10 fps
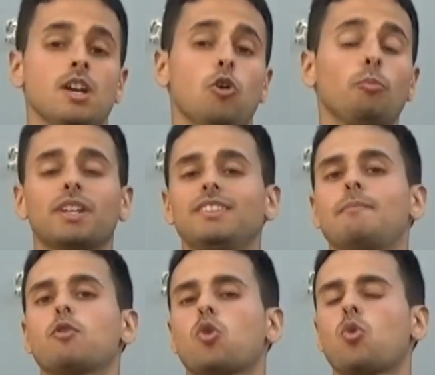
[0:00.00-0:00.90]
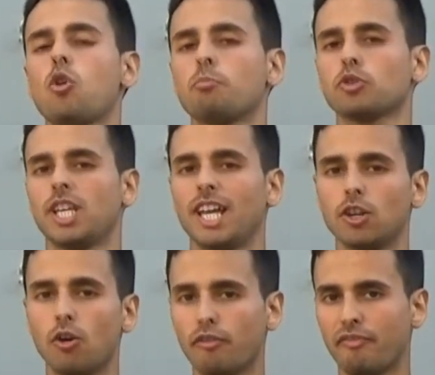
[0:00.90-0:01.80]
Comprendiamo che un colpo
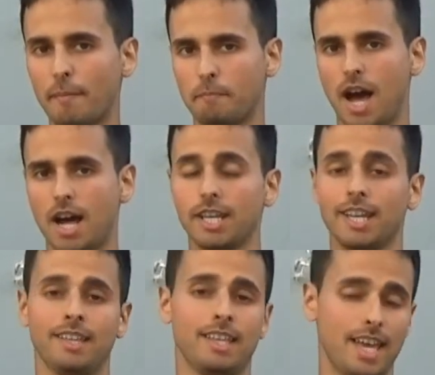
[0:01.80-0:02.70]
serio fa male